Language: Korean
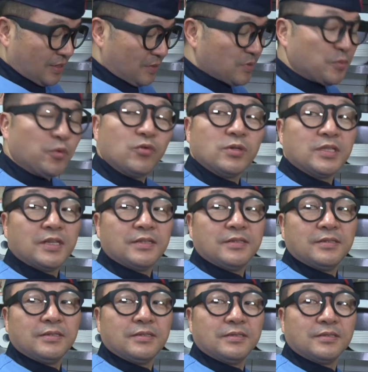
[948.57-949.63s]
김치 볶을
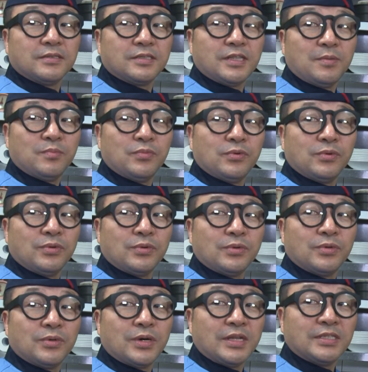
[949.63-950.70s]
때는 센
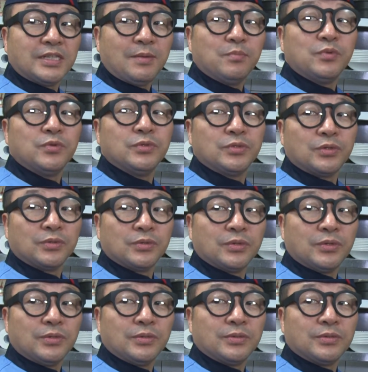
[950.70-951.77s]
불로 한 3분
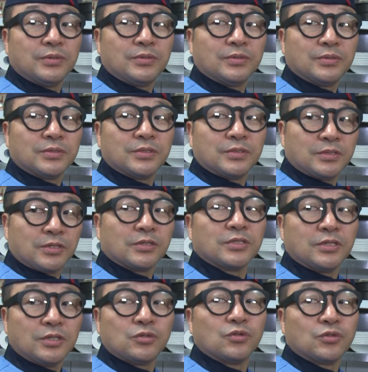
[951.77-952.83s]
정도 어,
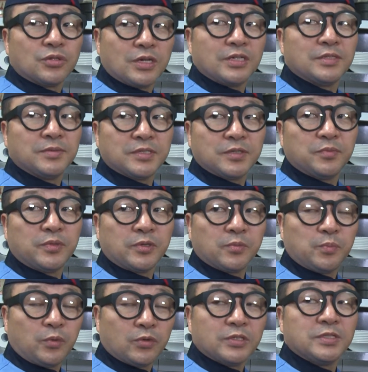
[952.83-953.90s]
적절히 조정하시면서 음.
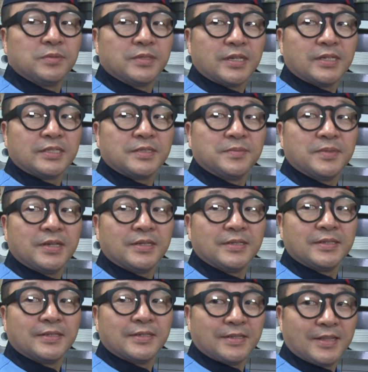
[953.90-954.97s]
볶, 으시면 되겠습니다.
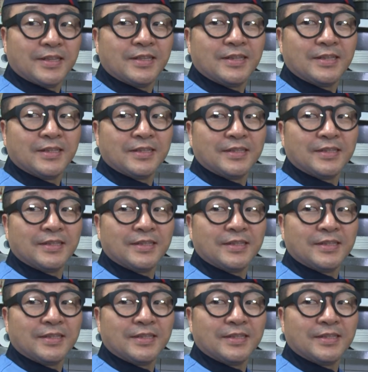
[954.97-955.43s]
네네.